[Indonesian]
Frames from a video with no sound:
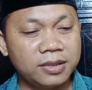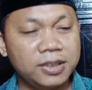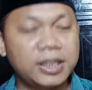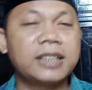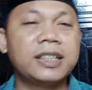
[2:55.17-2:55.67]

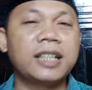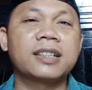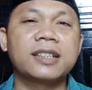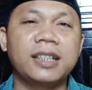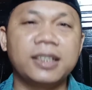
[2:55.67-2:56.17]

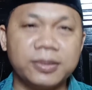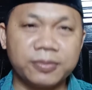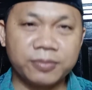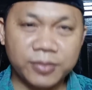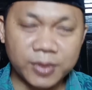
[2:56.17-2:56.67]
menyandarkan
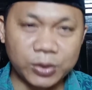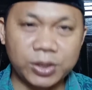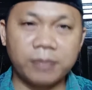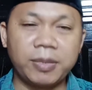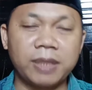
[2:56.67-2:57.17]

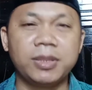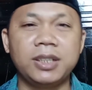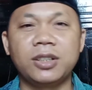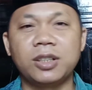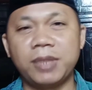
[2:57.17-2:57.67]
ucapan
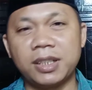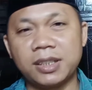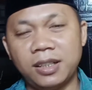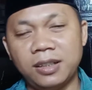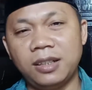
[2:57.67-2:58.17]
beliau
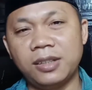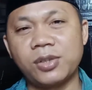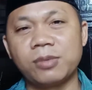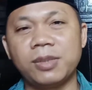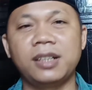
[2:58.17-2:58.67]
kepada Allah
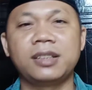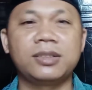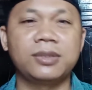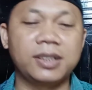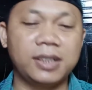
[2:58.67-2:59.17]

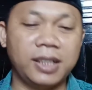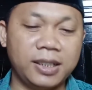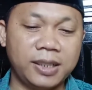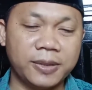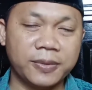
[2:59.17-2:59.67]
Subhanahu wa
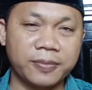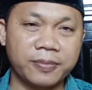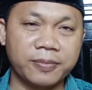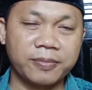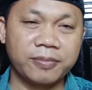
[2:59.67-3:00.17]
taala.
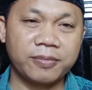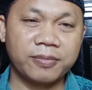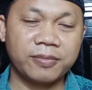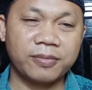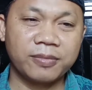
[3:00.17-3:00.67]

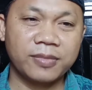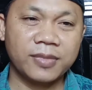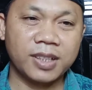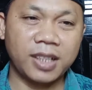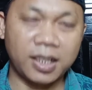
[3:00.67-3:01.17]

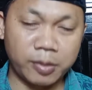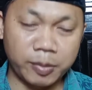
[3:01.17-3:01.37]
Karena